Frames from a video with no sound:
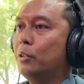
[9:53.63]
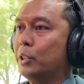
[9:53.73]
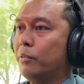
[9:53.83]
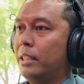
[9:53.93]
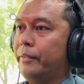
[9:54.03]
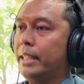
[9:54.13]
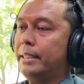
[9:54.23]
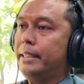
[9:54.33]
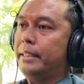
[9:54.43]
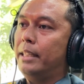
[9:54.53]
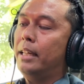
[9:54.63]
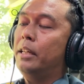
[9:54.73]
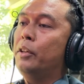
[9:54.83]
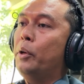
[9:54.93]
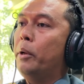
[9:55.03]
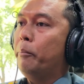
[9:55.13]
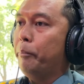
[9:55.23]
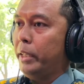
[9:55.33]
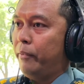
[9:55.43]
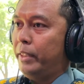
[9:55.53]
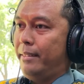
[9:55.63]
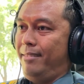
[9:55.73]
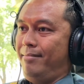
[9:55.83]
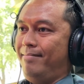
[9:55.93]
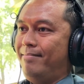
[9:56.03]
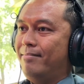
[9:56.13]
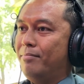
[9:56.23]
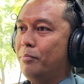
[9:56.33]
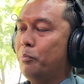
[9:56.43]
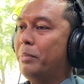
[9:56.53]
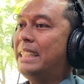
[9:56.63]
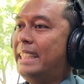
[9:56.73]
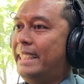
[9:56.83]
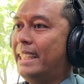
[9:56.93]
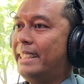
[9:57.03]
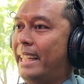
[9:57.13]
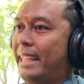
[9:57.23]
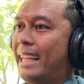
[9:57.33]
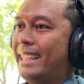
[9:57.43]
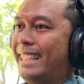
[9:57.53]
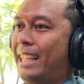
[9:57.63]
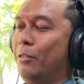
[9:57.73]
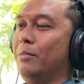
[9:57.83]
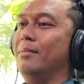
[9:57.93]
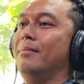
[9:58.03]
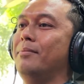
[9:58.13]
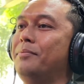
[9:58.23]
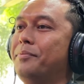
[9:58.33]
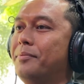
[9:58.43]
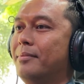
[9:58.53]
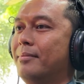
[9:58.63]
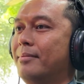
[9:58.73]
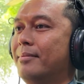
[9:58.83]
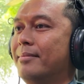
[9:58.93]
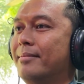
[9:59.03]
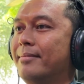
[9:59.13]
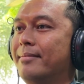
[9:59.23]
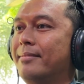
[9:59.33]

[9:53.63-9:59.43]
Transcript: lulus kualifikasi adalah brevet penyidik TNI Angkatan Laut. Oke. Okay.